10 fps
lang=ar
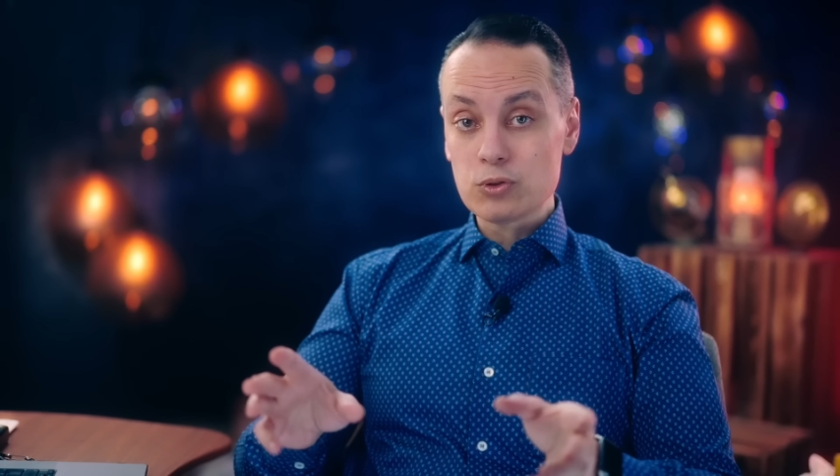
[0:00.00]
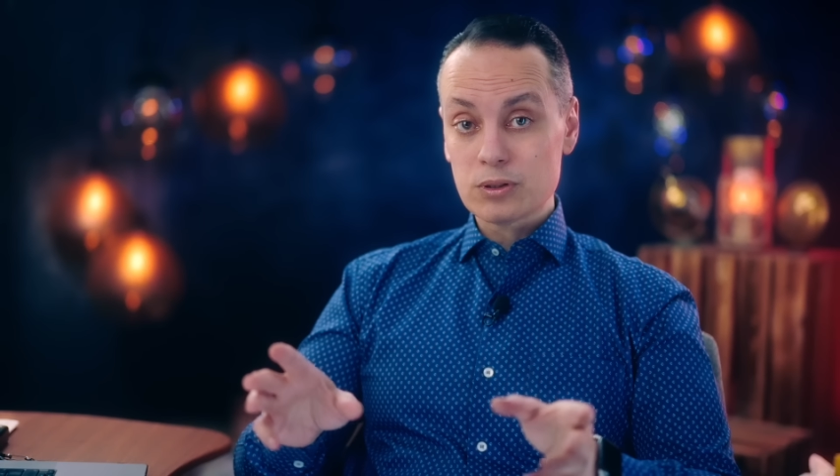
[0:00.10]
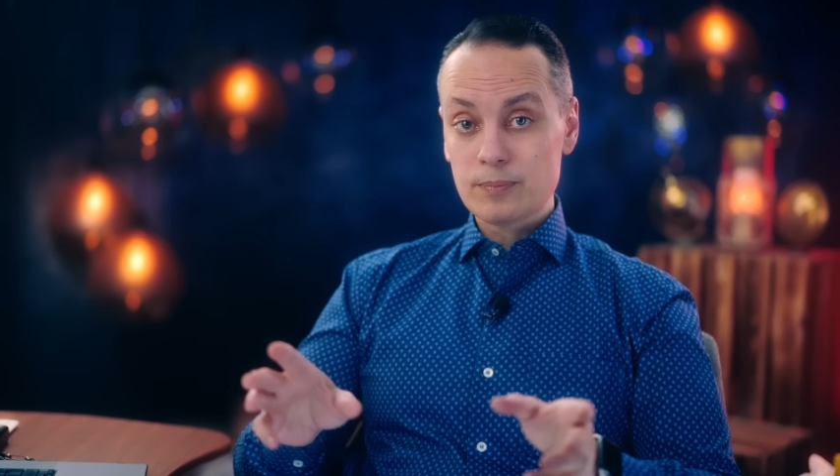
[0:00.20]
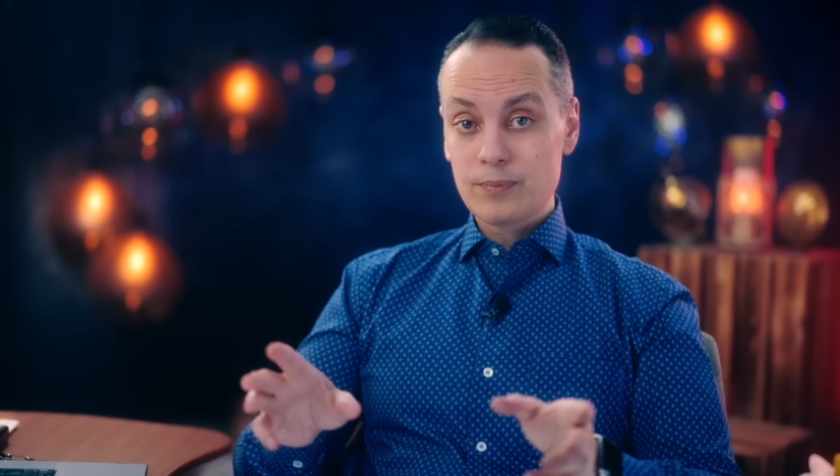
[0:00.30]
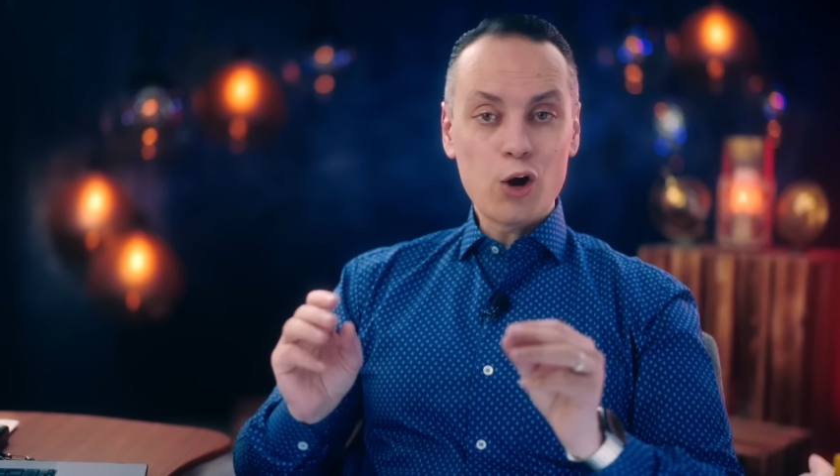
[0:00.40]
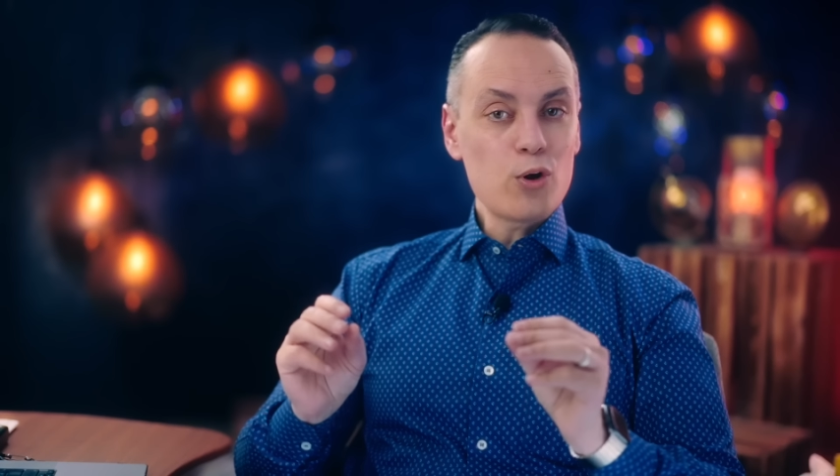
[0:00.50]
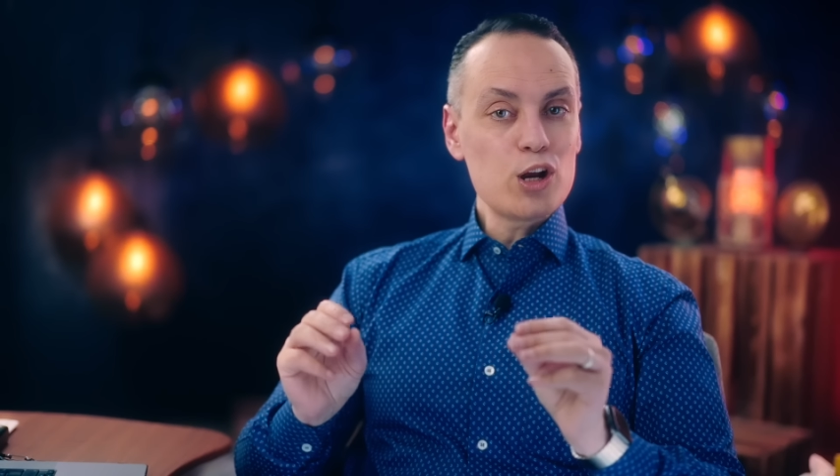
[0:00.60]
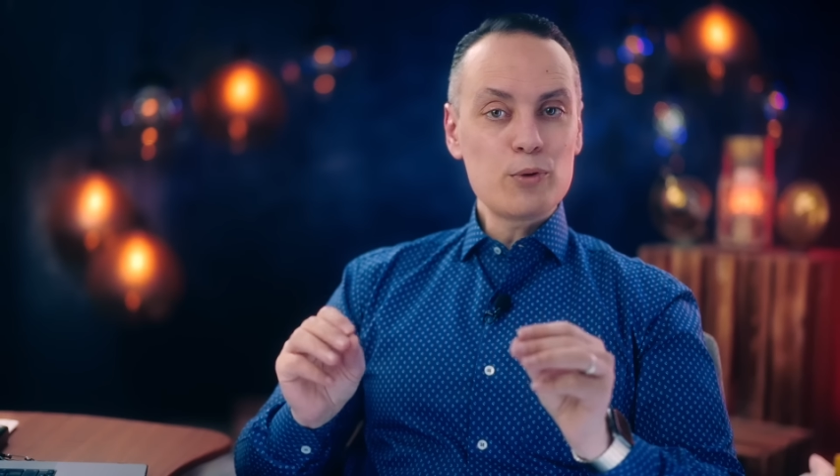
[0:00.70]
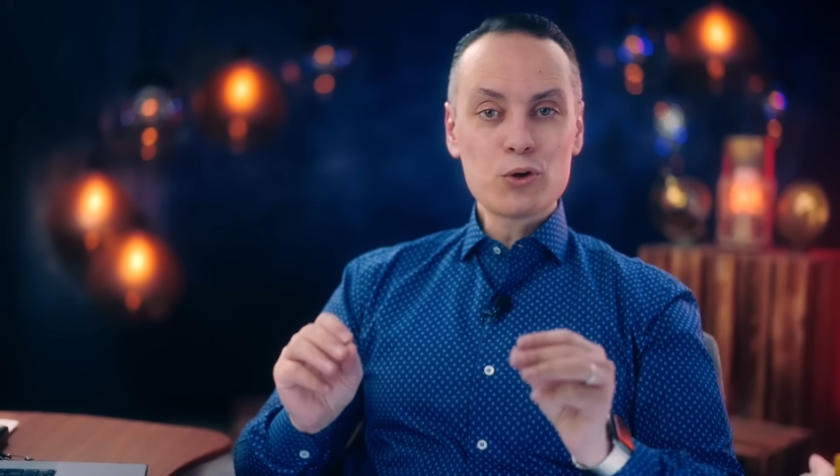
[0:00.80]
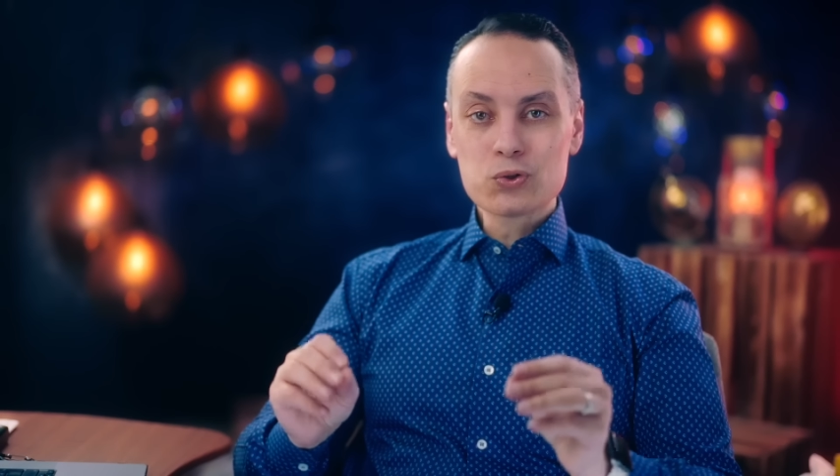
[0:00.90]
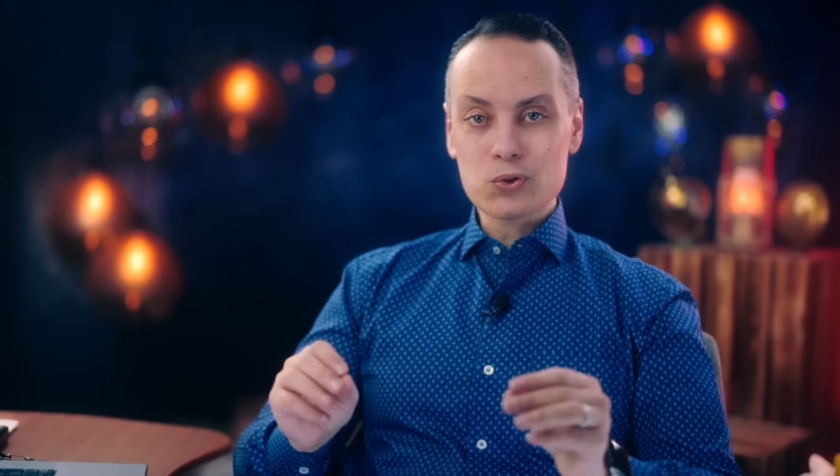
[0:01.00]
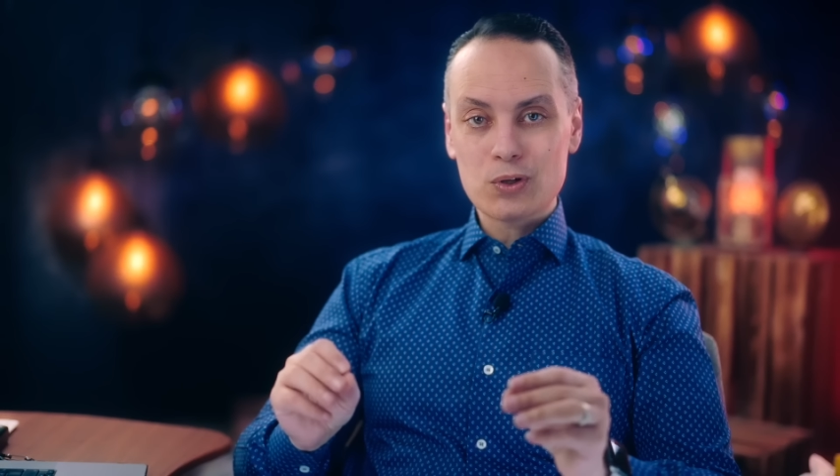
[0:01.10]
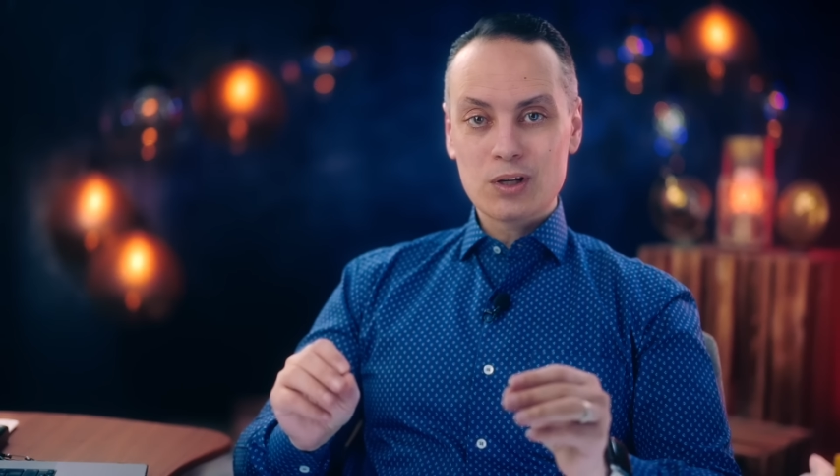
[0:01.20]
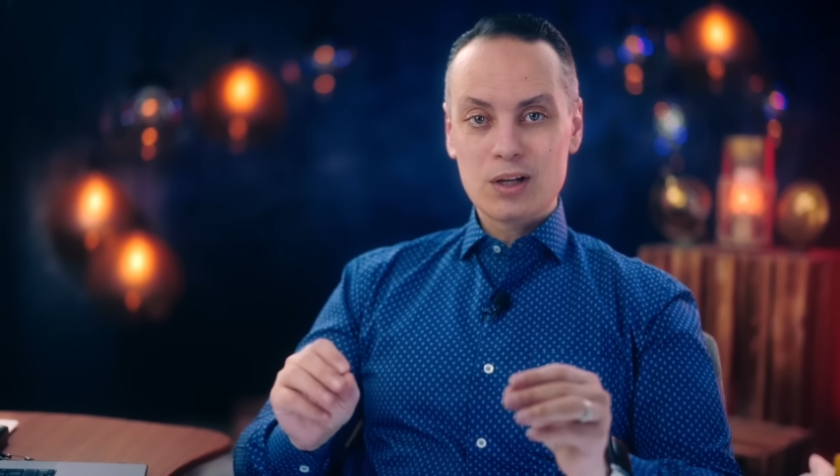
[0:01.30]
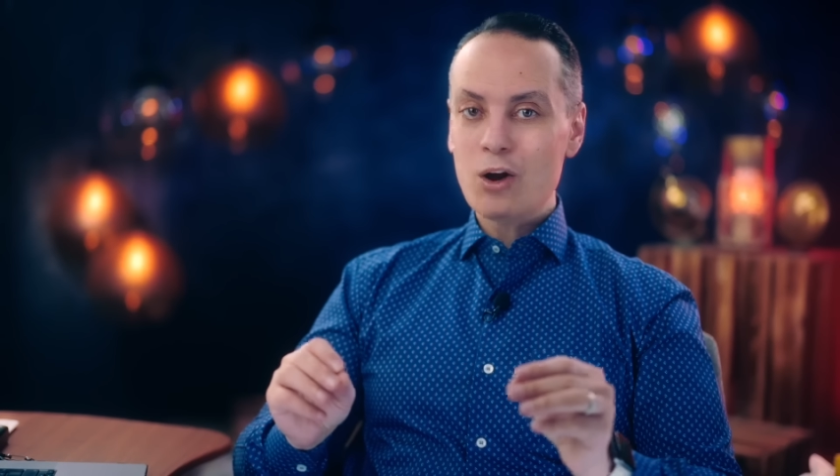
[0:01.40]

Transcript: الموت هو اللي بيرزق